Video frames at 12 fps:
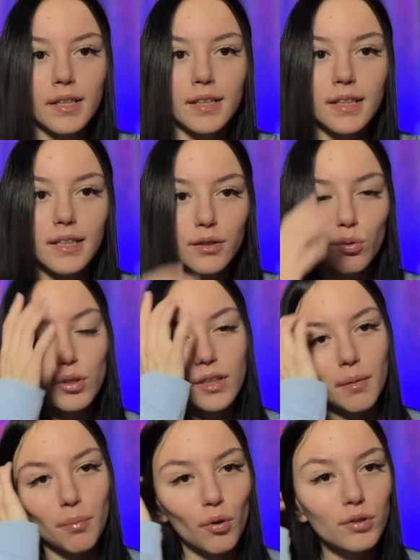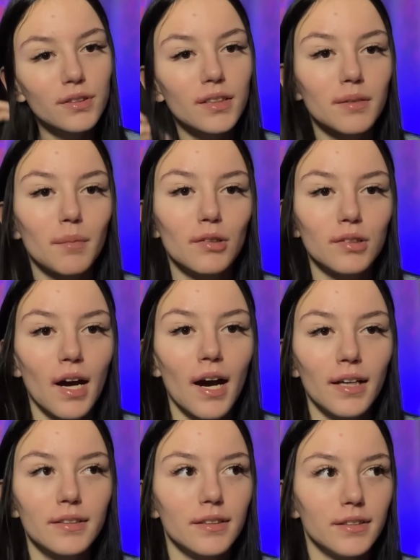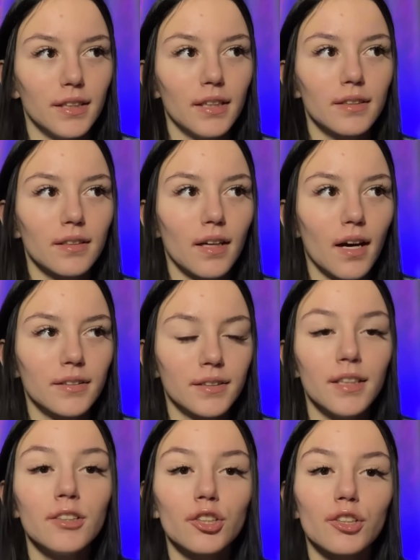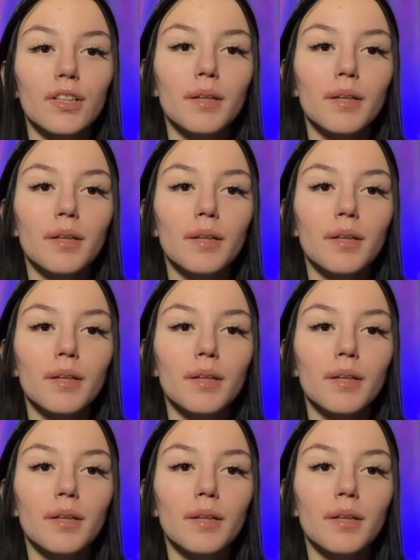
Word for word: И тут она просто замолкает где-то на 3-4